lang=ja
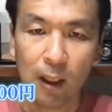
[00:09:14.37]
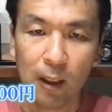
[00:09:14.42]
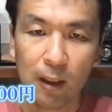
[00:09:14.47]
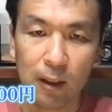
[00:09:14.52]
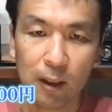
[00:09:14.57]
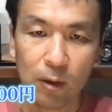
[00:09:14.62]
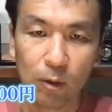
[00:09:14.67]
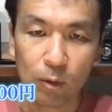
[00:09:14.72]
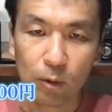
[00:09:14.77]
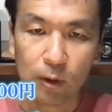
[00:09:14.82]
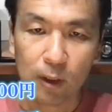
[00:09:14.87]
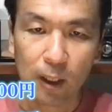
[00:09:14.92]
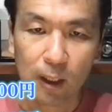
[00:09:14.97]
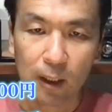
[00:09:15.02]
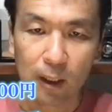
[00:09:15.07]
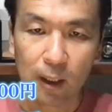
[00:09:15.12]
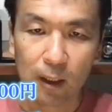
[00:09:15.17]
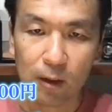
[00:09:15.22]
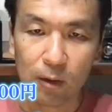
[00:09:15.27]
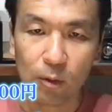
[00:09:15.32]
で6年
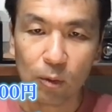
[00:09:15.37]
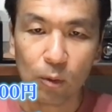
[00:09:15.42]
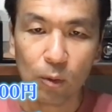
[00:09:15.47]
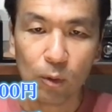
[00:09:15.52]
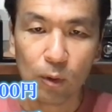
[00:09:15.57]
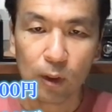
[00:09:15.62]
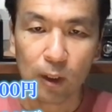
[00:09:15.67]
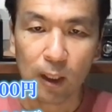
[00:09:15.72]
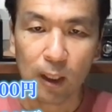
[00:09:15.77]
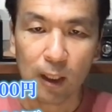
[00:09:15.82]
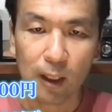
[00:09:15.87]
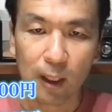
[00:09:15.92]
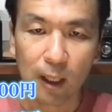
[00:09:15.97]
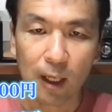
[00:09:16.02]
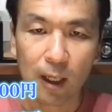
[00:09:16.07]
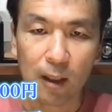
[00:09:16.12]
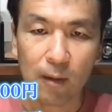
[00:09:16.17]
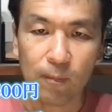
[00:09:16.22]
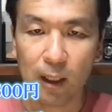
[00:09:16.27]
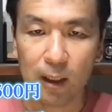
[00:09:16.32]
間の合計
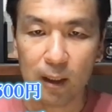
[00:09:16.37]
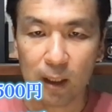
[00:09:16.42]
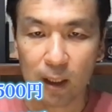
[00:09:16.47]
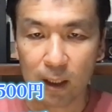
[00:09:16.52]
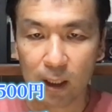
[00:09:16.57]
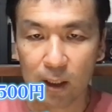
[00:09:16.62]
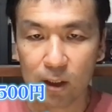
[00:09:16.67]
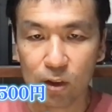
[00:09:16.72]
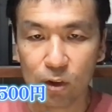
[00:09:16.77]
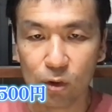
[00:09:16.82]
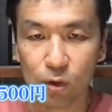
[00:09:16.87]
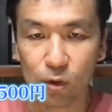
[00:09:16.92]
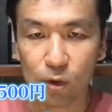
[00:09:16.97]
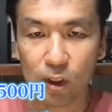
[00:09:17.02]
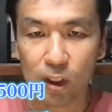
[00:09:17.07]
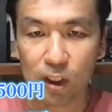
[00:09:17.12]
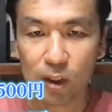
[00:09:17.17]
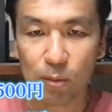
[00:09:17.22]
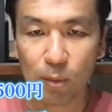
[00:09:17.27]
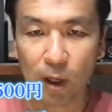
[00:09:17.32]
が
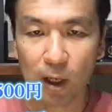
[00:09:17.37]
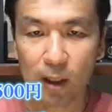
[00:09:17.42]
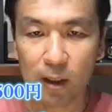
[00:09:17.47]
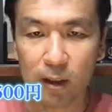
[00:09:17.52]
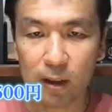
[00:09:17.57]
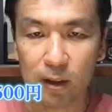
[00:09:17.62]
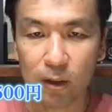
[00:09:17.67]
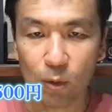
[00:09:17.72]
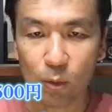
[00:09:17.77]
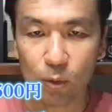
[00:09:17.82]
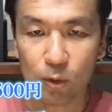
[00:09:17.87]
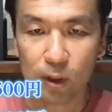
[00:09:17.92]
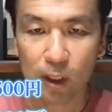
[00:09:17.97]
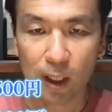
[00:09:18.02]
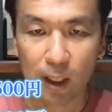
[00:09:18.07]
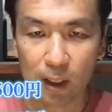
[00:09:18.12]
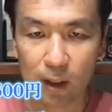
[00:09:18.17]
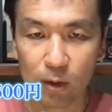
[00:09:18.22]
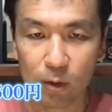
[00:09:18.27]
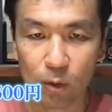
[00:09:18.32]
71万4000
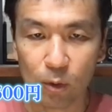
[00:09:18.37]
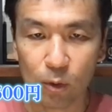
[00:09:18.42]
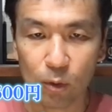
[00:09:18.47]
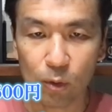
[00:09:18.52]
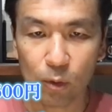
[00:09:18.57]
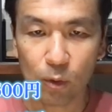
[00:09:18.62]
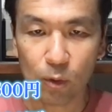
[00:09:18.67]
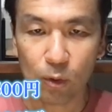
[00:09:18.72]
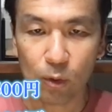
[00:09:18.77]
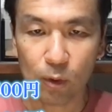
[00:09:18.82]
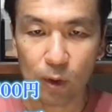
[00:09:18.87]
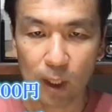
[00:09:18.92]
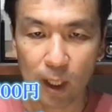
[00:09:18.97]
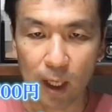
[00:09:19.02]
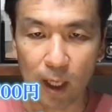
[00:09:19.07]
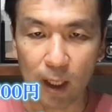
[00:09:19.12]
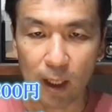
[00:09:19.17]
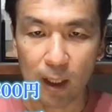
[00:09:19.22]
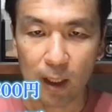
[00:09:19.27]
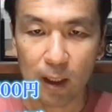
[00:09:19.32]
円ということ
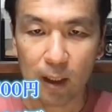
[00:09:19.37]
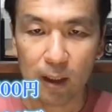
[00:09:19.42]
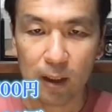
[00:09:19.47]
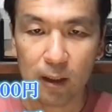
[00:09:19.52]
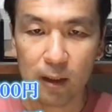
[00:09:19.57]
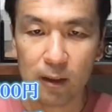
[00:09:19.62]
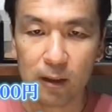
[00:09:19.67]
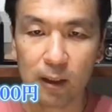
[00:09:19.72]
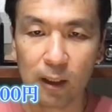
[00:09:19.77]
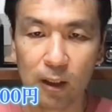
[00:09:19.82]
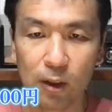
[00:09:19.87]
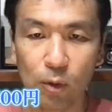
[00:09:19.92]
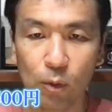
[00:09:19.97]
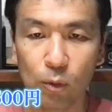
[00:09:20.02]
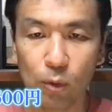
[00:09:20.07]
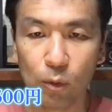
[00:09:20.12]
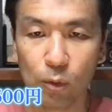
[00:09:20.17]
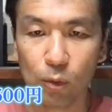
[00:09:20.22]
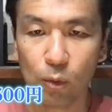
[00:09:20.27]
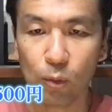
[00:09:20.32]
で先ほ
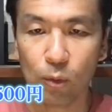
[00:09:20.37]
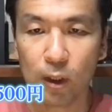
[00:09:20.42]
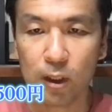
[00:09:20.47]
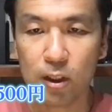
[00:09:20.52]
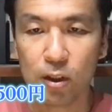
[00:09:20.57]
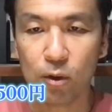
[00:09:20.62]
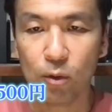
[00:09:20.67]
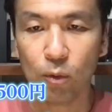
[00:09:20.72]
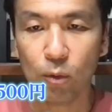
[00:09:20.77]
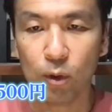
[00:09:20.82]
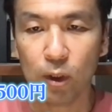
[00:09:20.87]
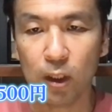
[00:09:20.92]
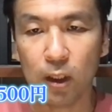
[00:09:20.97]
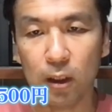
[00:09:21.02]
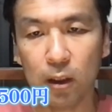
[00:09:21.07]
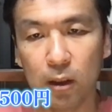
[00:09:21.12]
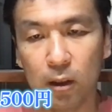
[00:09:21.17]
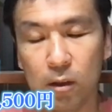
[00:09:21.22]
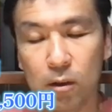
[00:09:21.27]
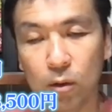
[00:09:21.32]
どと同じよう
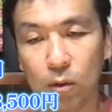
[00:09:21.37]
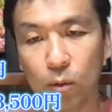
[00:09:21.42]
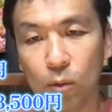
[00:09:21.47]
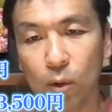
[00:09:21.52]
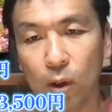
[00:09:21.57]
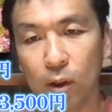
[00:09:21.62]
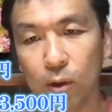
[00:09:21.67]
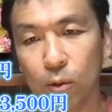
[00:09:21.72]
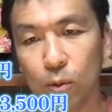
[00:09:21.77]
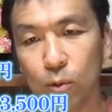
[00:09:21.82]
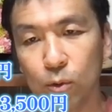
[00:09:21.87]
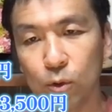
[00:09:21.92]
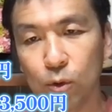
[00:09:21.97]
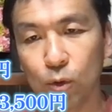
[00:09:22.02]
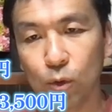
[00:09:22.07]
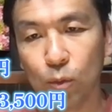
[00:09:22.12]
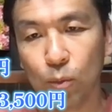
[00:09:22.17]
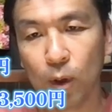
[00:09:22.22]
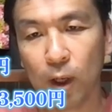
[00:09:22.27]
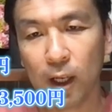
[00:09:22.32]
に
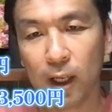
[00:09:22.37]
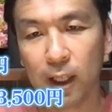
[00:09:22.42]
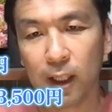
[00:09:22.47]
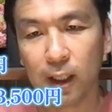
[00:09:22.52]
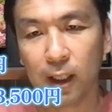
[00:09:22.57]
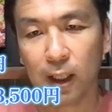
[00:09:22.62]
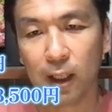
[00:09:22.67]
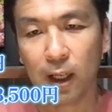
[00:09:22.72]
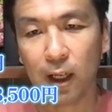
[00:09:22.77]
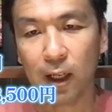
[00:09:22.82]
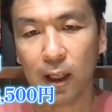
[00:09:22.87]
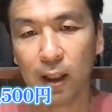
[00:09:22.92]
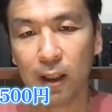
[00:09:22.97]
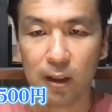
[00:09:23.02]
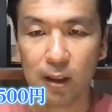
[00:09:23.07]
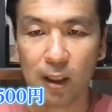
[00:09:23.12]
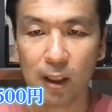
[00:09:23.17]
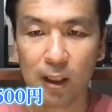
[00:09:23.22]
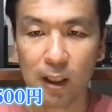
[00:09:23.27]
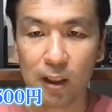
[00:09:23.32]
555万円から
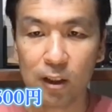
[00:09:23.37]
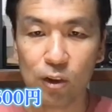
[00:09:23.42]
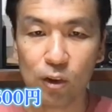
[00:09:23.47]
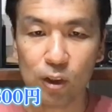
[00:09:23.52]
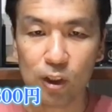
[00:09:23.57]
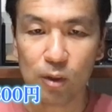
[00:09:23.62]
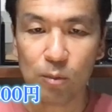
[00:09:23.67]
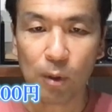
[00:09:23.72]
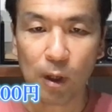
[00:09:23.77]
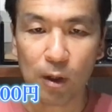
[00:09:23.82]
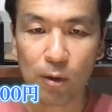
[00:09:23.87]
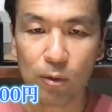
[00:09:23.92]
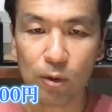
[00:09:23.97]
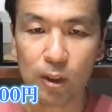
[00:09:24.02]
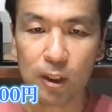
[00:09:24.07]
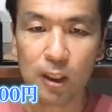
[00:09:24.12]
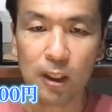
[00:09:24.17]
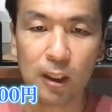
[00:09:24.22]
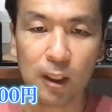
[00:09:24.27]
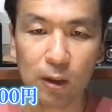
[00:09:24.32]
71万円を
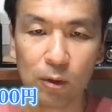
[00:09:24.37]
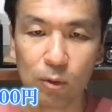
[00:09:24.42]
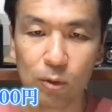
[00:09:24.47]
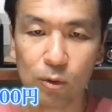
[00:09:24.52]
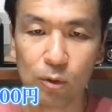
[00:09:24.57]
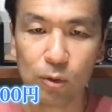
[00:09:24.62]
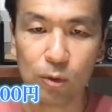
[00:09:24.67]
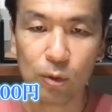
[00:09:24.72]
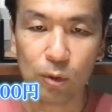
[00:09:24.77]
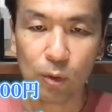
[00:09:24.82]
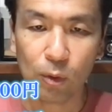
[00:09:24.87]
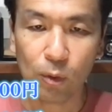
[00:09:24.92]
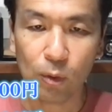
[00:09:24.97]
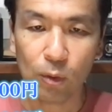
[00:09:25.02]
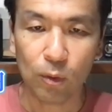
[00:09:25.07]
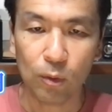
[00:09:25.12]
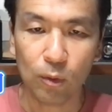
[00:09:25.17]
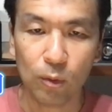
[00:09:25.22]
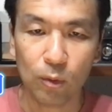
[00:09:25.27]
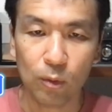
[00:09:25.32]
引いたとする
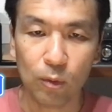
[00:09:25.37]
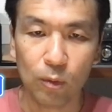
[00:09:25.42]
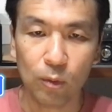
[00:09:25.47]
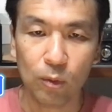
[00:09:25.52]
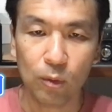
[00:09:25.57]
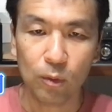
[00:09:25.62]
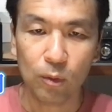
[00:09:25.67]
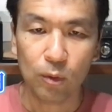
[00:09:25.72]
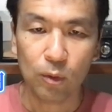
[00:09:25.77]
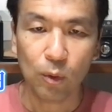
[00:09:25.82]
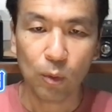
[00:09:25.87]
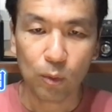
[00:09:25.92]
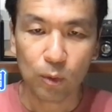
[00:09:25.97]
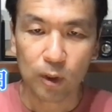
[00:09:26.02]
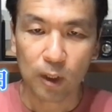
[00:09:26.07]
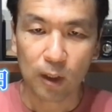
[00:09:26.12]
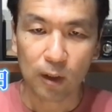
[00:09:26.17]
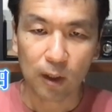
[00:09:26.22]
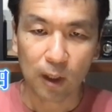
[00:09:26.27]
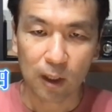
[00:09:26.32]
と
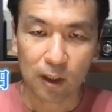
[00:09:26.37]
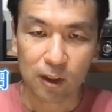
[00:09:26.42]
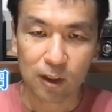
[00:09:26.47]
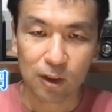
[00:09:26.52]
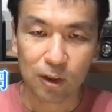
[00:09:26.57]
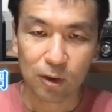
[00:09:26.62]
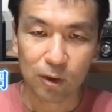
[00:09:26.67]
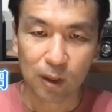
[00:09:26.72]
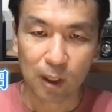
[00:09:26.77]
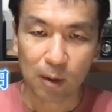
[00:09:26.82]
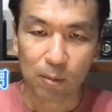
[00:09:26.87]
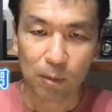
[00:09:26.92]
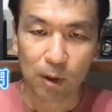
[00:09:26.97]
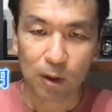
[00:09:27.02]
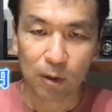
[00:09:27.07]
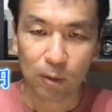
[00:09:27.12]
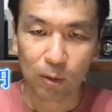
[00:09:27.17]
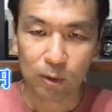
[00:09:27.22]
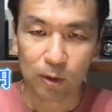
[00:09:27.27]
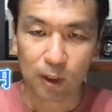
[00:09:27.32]
483
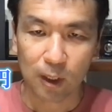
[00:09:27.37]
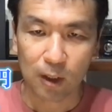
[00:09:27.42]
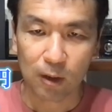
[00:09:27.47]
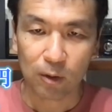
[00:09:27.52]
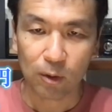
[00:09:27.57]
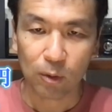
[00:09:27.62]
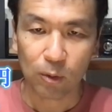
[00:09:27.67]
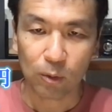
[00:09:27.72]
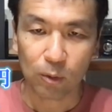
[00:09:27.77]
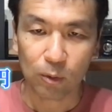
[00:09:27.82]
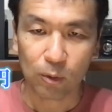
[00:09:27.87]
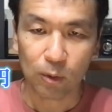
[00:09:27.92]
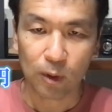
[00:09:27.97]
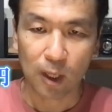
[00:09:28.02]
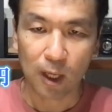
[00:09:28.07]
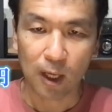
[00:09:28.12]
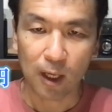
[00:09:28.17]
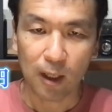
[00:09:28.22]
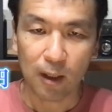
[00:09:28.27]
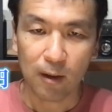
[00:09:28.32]
万6000円ということ
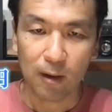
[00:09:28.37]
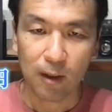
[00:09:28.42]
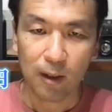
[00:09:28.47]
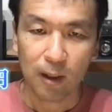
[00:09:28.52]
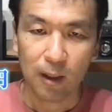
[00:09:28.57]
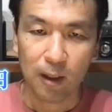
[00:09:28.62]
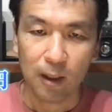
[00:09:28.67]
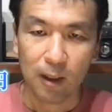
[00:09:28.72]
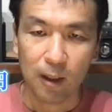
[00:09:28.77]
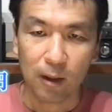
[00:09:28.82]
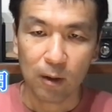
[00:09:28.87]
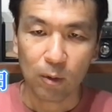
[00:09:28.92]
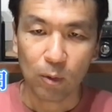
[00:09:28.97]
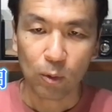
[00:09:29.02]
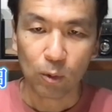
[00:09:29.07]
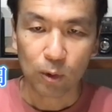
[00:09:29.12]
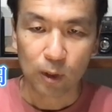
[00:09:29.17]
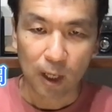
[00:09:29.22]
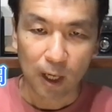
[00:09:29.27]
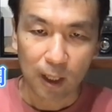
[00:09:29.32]
でこ
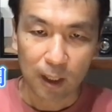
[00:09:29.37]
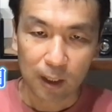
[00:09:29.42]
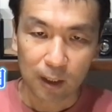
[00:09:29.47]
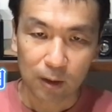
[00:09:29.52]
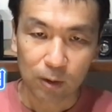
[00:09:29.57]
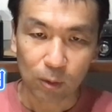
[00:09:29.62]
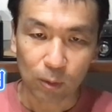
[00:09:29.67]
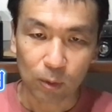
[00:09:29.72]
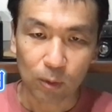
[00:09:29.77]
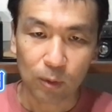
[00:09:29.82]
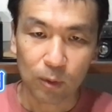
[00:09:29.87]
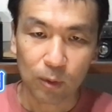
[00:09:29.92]
こであれと